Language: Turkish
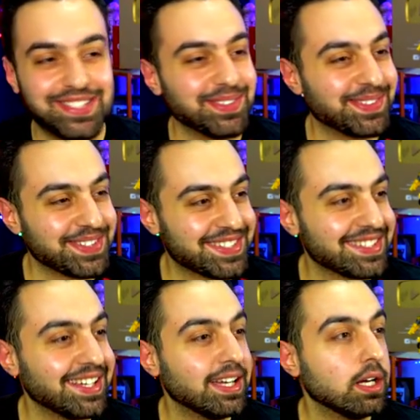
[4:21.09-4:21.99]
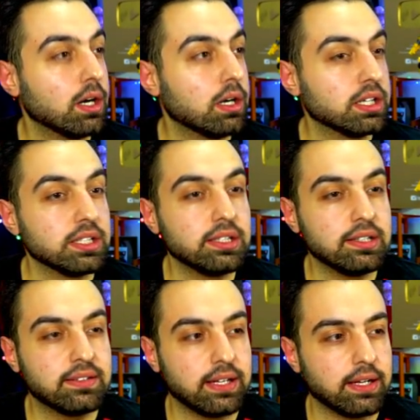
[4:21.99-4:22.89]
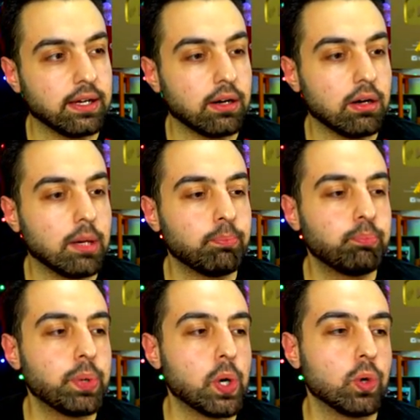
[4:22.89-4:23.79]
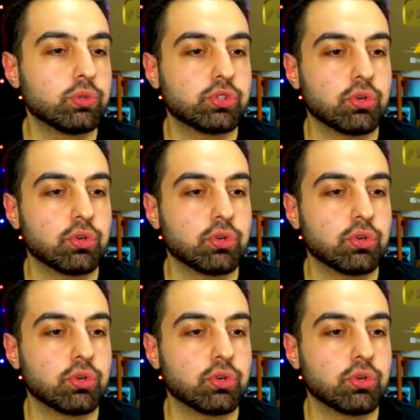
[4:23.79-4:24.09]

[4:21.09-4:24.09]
rezil oluruz. Aha İngiltere. Abo